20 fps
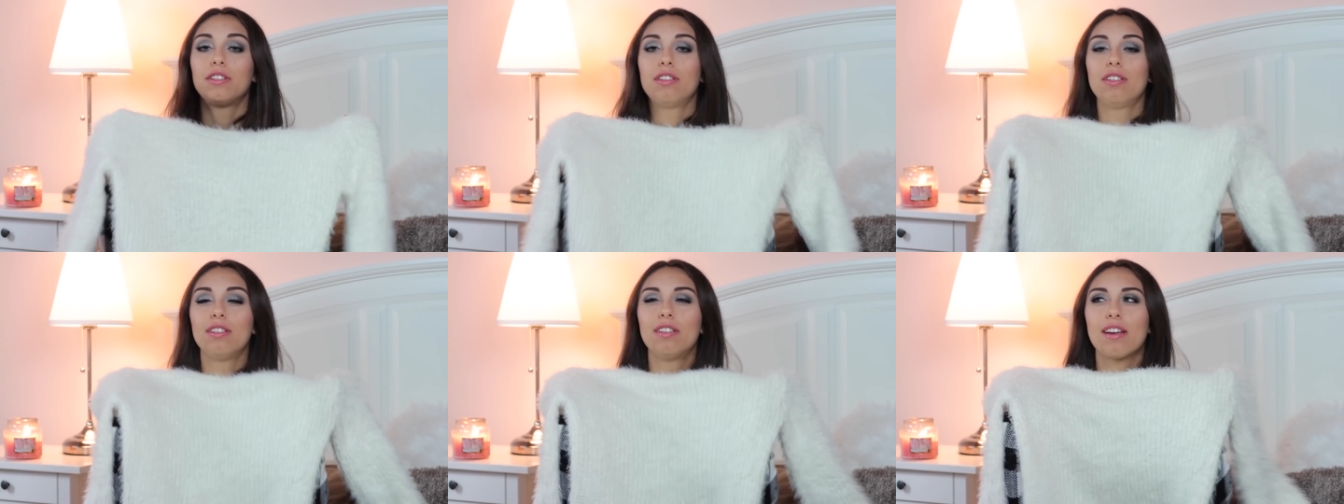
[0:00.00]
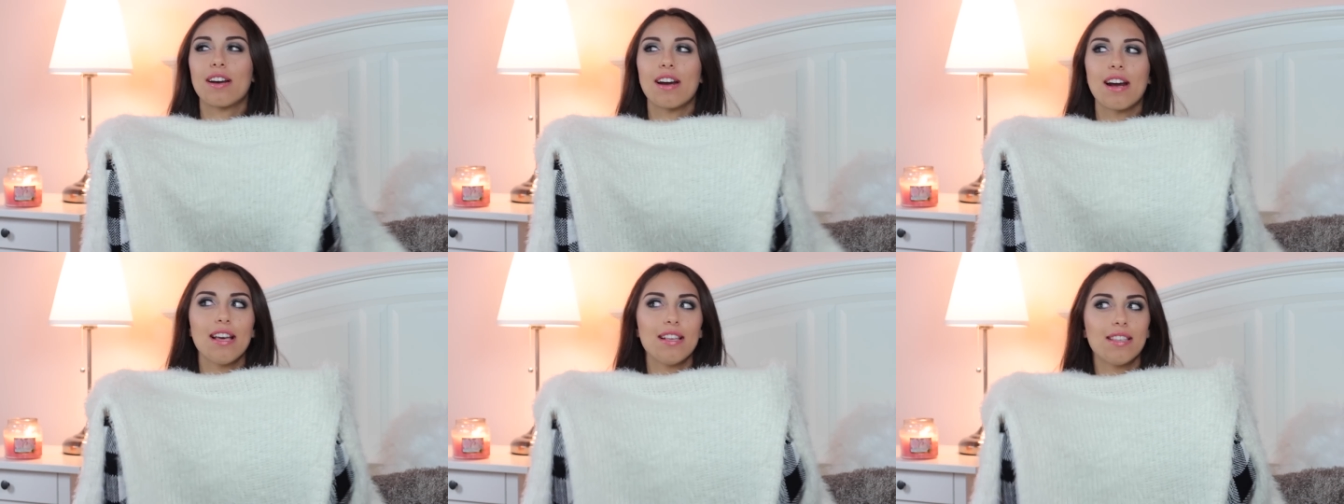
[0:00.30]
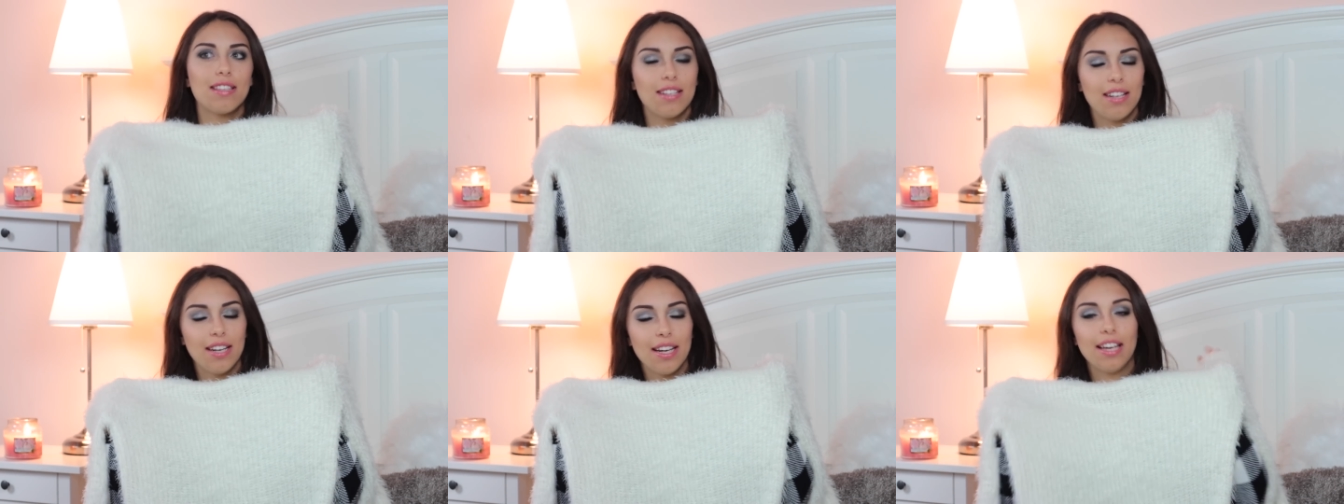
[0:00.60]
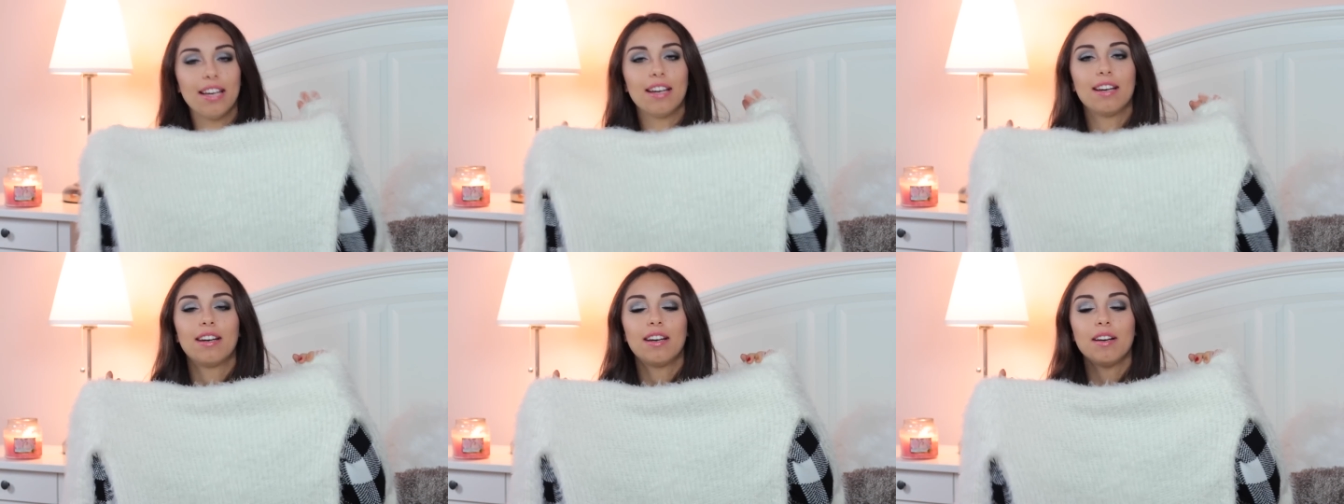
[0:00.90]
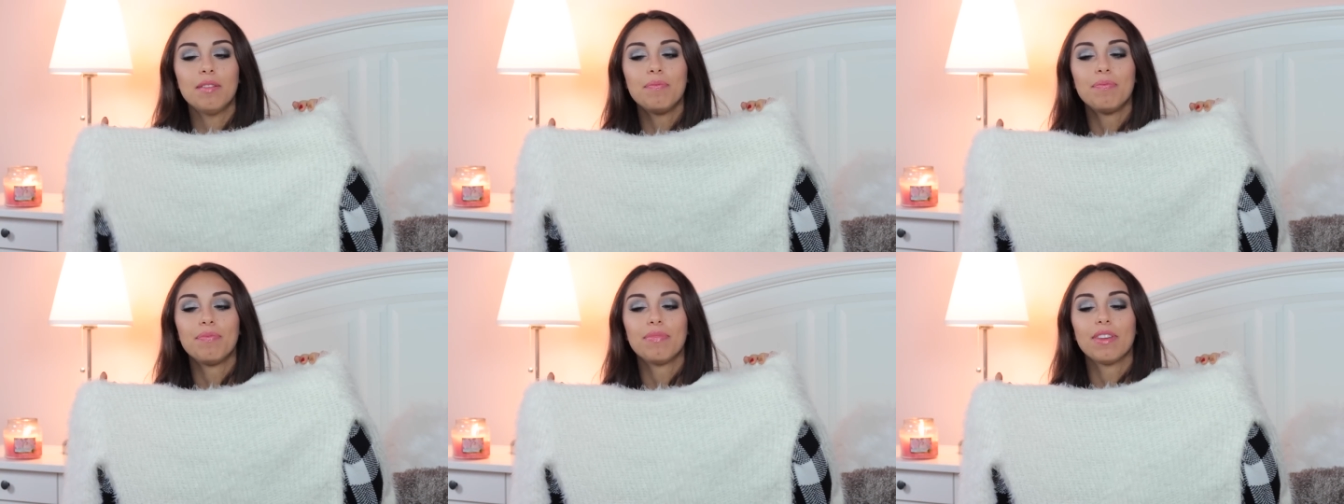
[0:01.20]
Dress Link
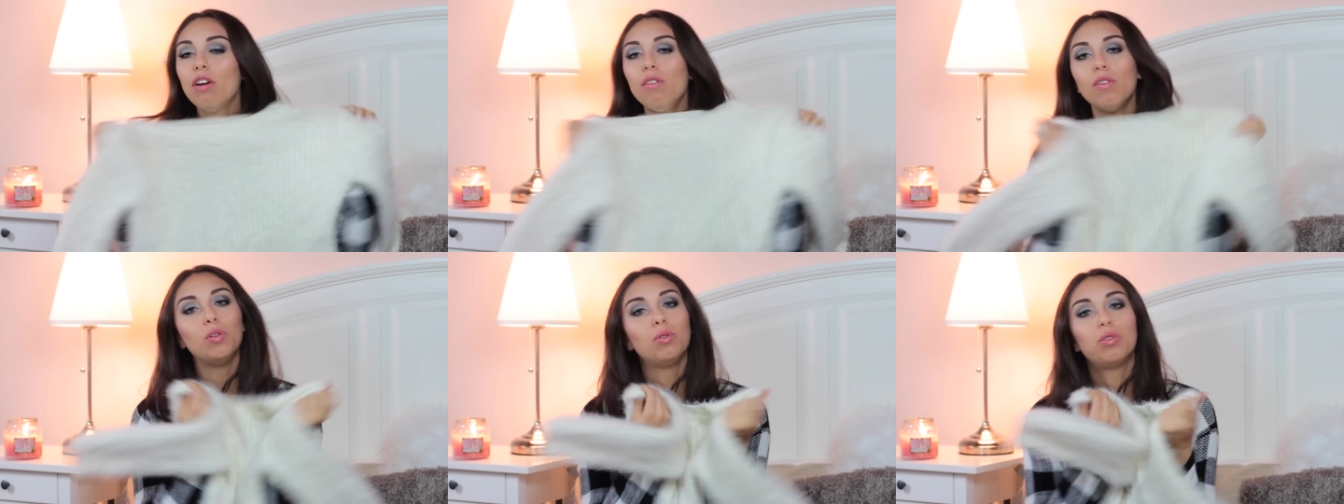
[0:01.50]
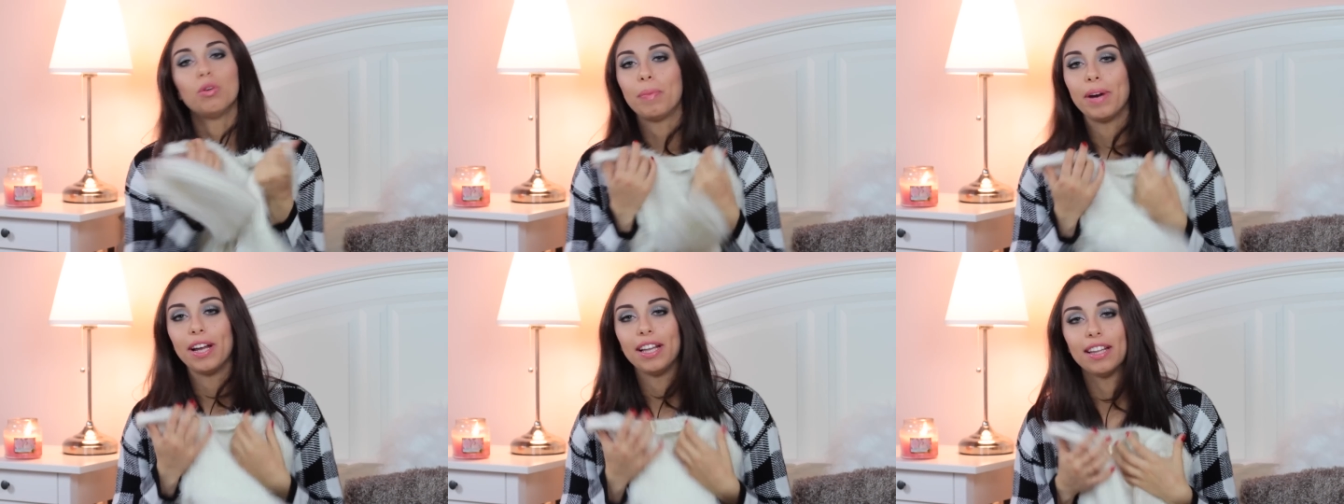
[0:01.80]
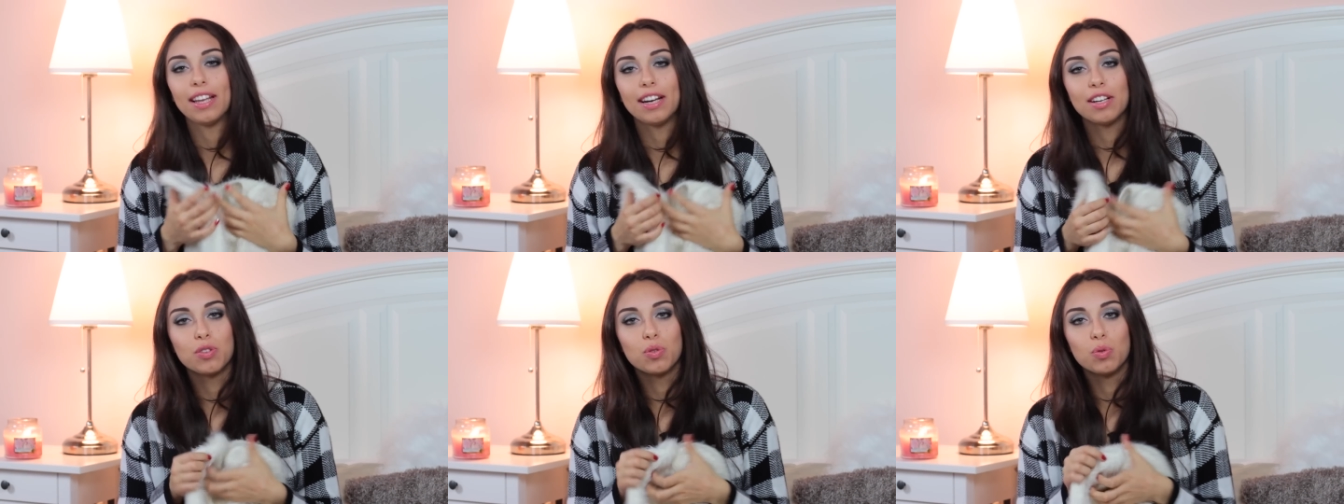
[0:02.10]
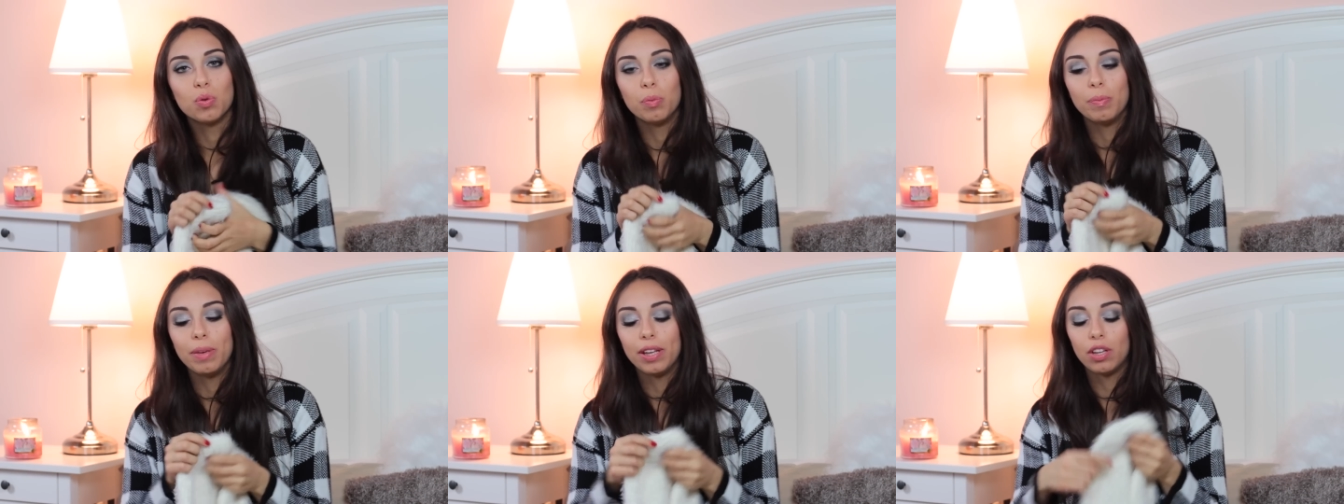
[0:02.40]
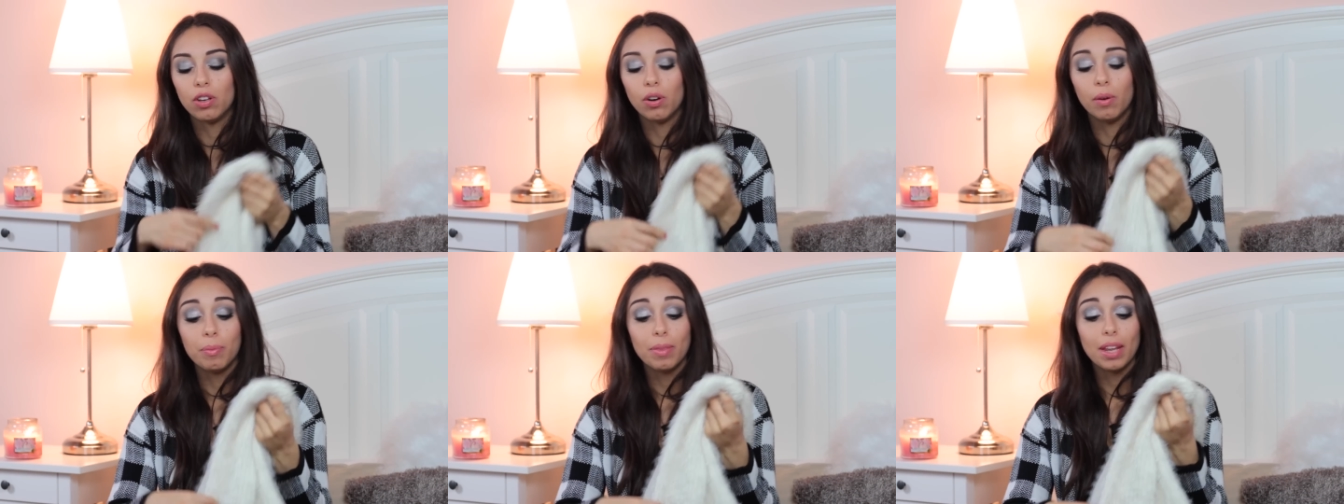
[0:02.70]
l'ho voluto prendere
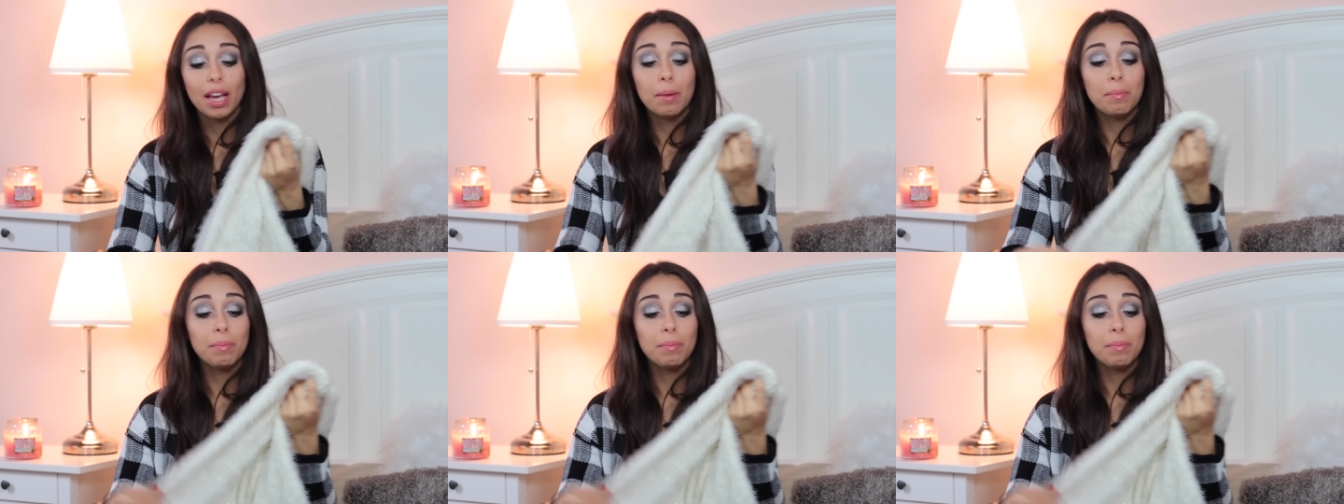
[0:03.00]
subito.